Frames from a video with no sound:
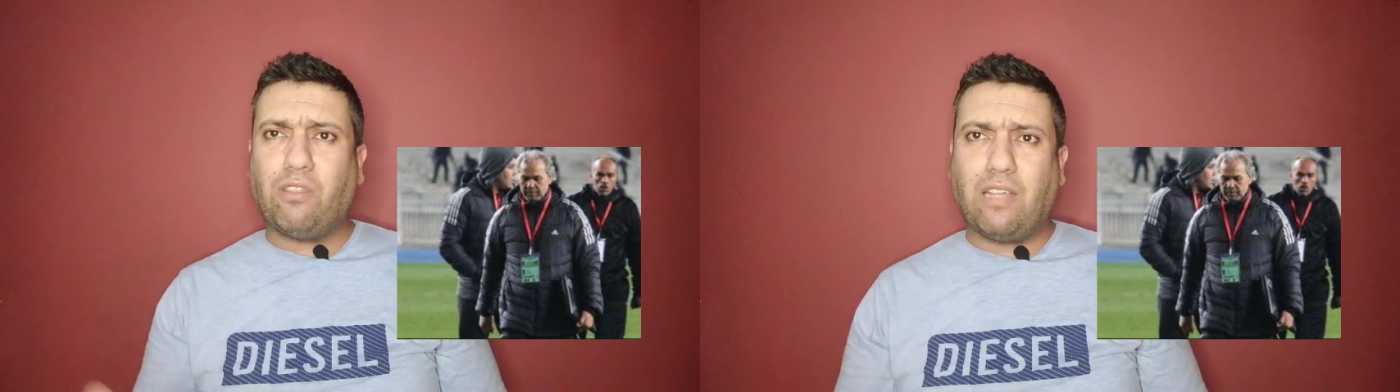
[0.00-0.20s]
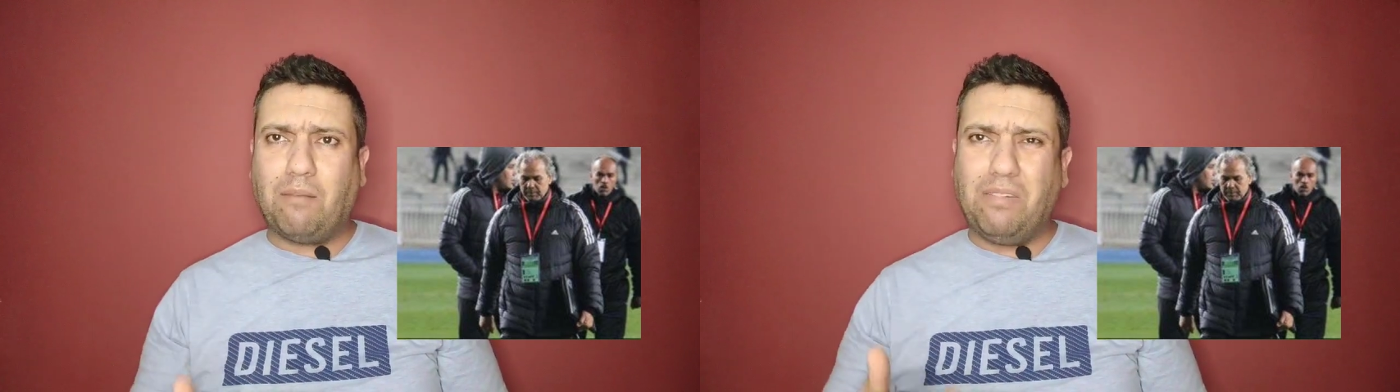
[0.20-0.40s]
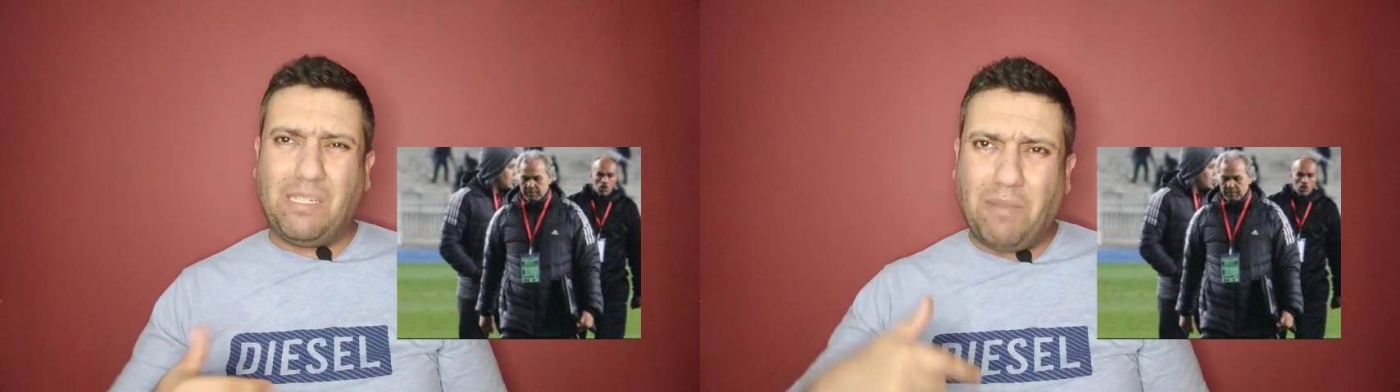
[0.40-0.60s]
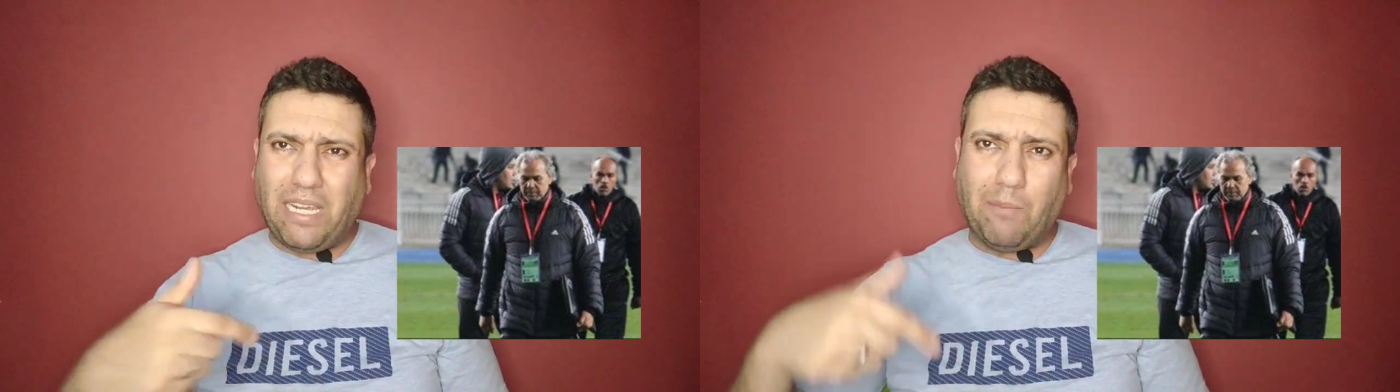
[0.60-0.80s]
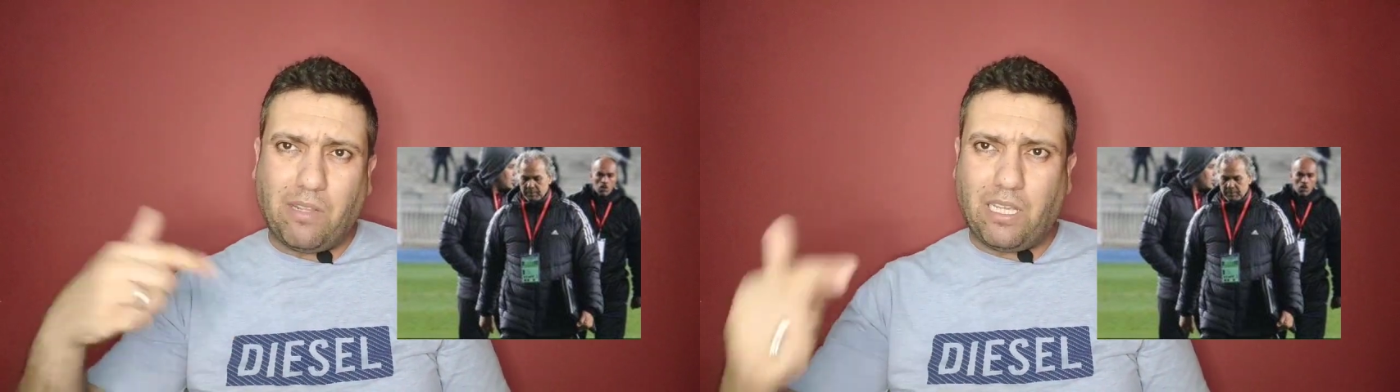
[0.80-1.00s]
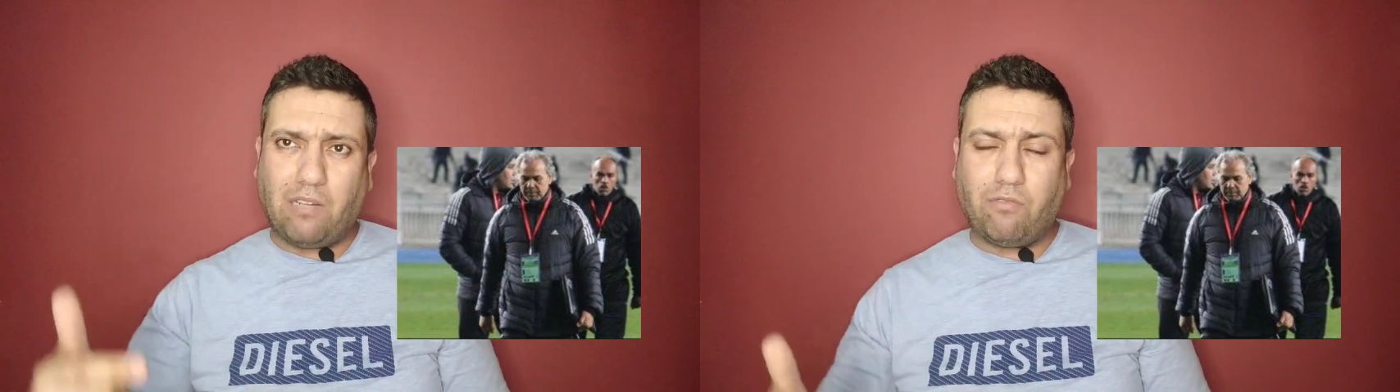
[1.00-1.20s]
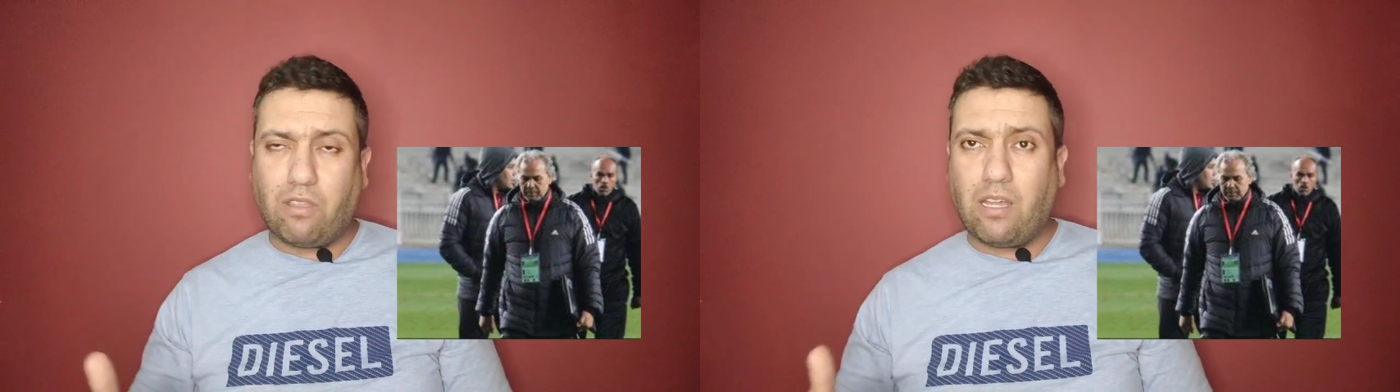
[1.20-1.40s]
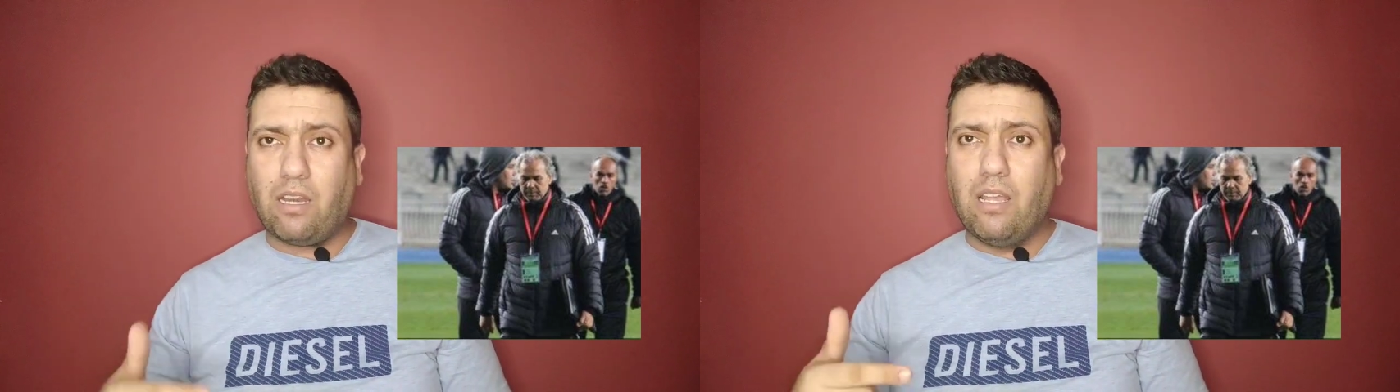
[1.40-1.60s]
الثار مش مليح كلمه نخلفوا
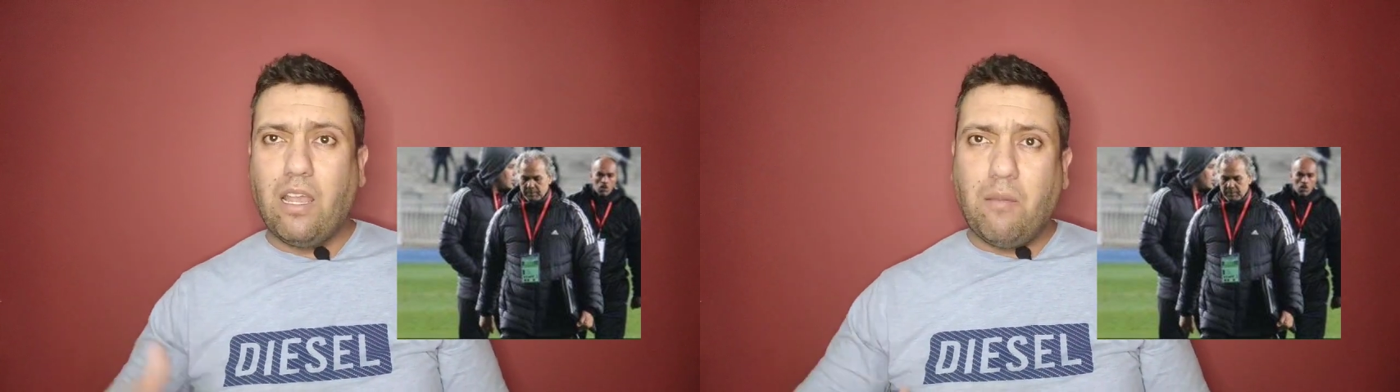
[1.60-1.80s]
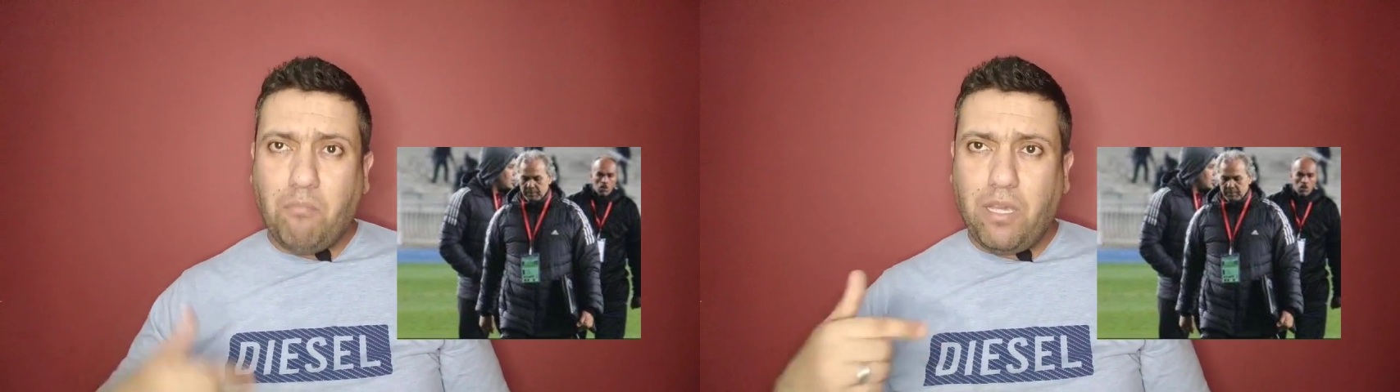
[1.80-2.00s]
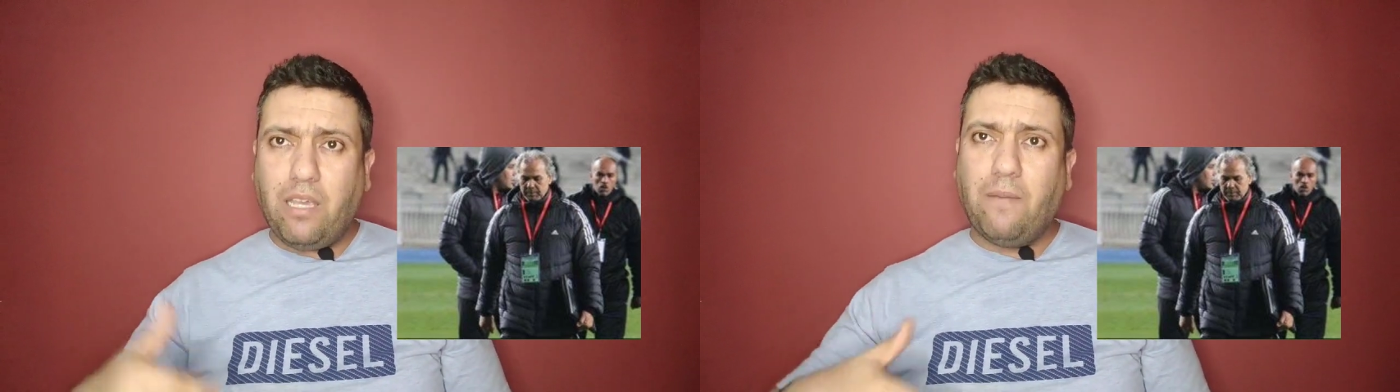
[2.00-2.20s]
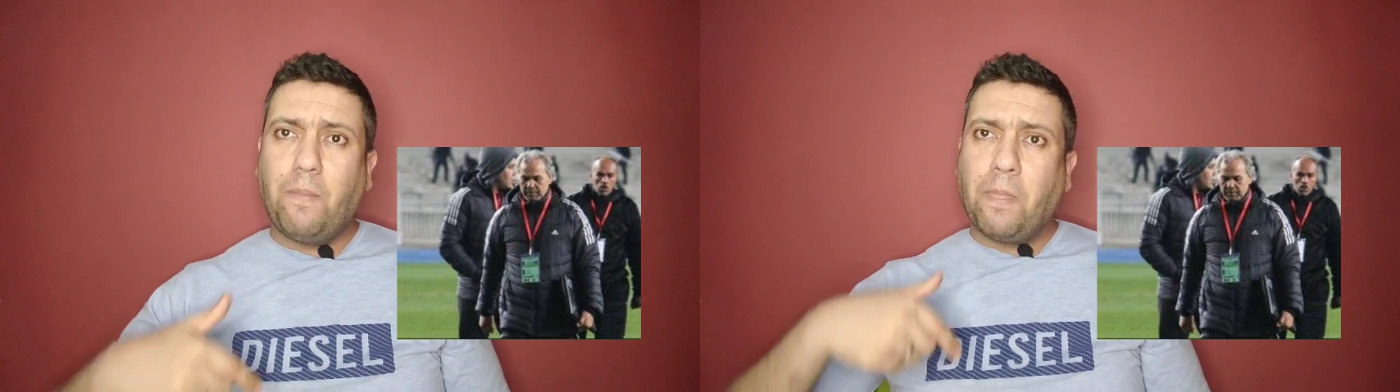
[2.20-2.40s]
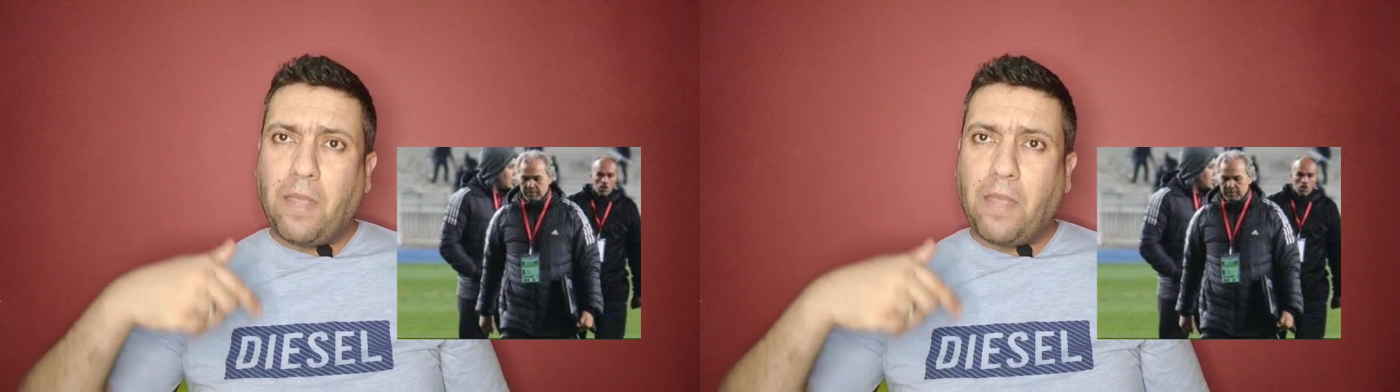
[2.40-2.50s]
الثار مي